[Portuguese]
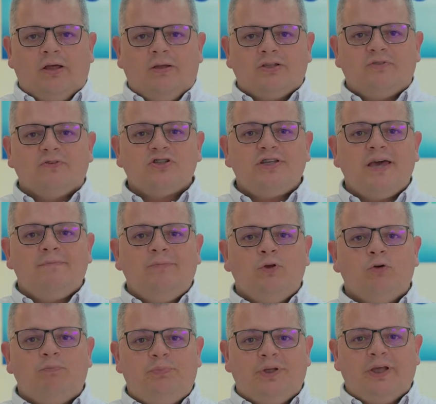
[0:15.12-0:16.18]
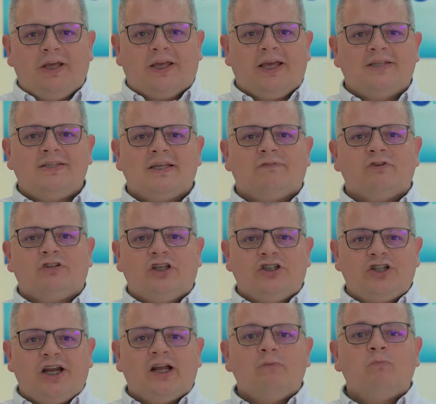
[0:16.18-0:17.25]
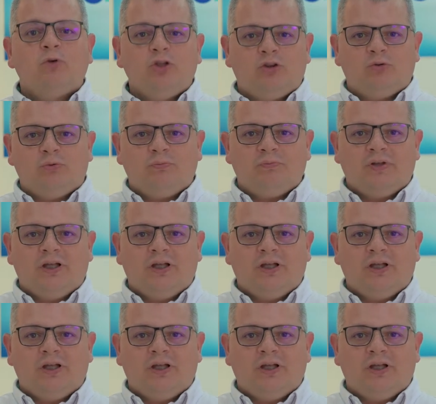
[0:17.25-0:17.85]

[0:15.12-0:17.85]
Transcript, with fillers: Se você é míope, quer dizer que você enxerga muito.